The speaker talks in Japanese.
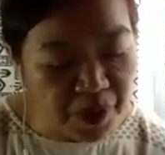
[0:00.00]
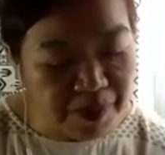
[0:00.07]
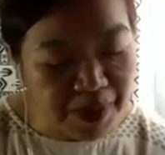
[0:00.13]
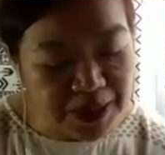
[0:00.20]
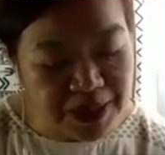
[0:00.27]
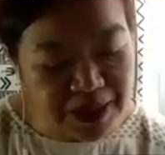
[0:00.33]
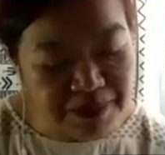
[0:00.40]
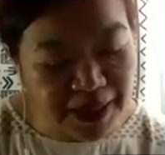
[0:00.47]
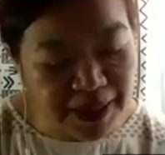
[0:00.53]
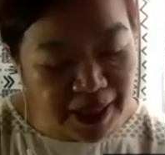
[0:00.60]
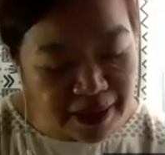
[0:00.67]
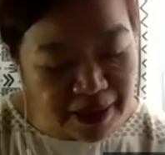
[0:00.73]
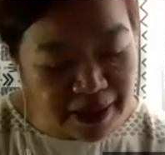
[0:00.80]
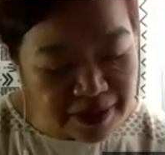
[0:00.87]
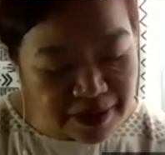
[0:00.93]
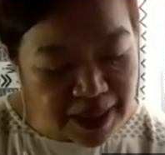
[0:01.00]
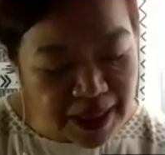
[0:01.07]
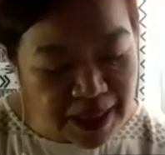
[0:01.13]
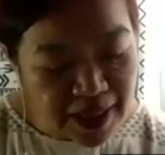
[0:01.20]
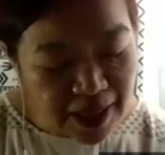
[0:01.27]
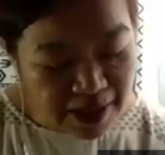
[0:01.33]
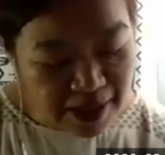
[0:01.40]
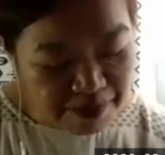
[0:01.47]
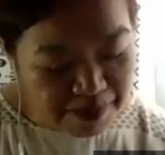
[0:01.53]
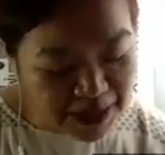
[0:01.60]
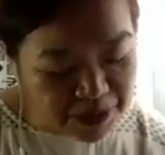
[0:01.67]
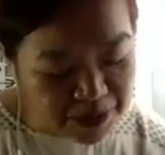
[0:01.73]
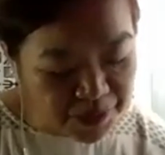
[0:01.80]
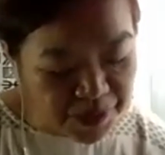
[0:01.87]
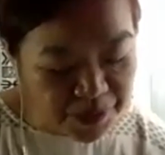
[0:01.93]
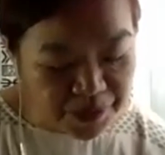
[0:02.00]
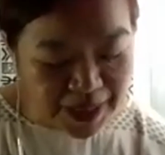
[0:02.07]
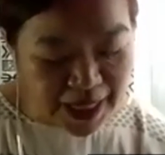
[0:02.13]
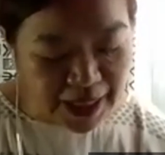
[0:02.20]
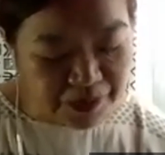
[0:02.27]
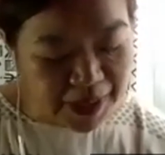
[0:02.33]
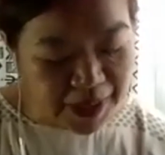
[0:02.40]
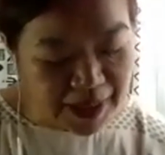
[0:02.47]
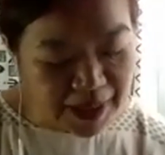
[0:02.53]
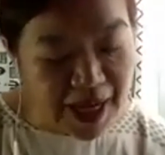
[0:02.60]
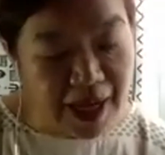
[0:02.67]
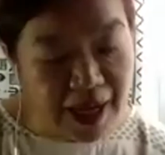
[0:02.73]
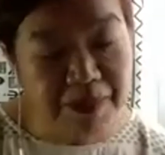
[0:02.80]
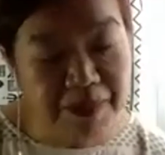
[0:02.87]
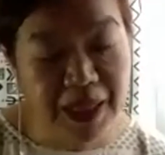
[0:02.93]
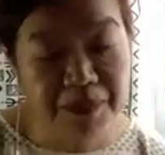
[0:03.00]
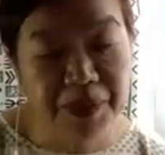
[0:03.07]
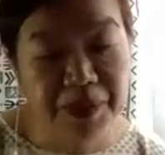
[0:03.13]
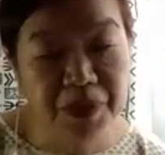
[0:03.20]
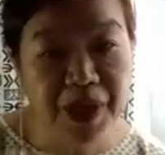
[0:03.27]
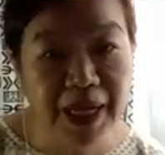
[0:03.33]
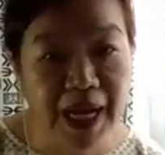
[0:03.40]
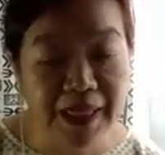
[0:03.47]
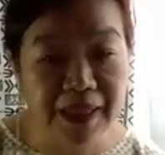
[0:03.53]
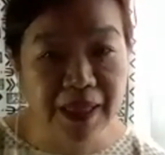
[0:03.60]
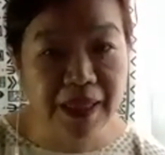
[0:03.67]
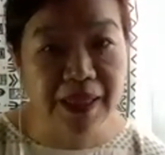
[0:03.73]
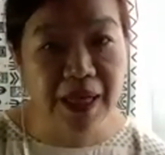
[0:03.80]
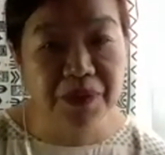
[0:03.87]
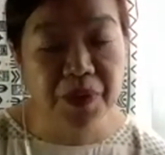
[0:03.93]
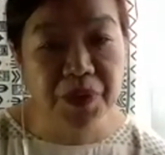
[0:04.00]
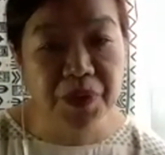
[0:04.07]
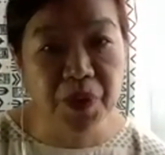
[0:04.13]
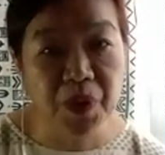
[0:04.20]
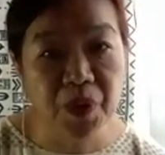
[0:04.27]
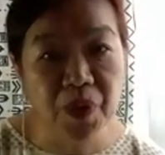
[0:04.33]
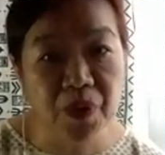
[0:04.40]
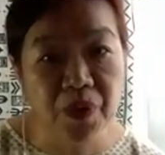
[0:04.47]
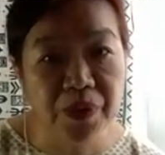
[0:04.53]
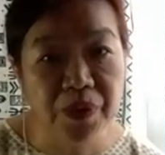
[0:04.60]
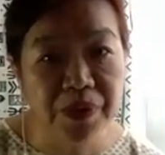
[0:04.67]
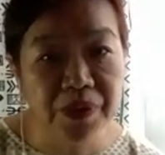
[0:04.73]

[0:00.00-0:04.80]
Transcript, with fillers: まそのような豊かな学びの機会になることをお祈りいたしまして、